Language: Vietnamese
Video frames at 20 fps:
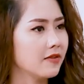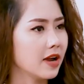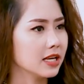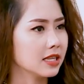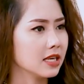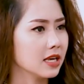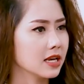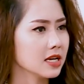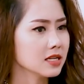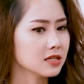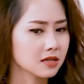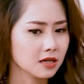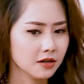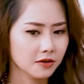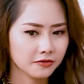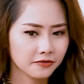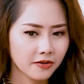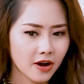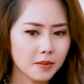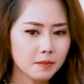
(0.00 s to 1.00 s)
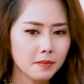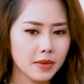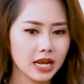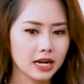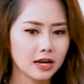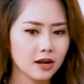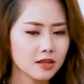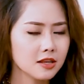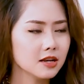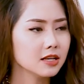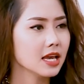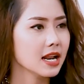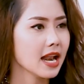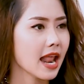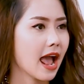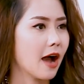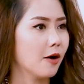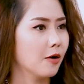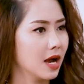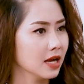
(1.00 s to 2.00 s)
vậy thì cái sự phân biệt nó như thế
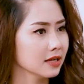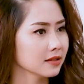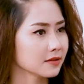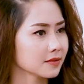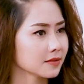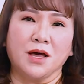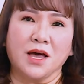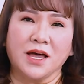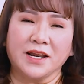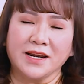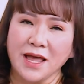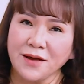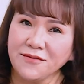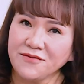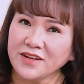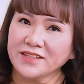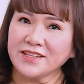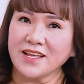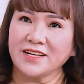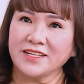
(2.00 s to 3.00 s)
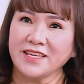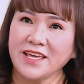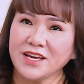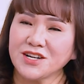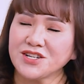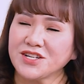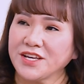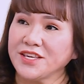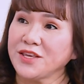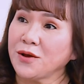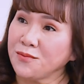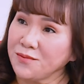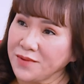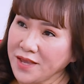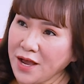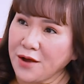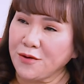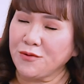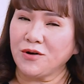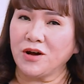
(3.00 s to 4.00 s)
nào ạ? Nám và tàn nhang sẽ giống
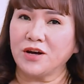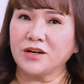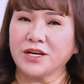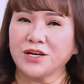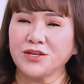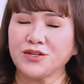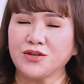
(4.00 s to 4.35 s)
nhau ở cái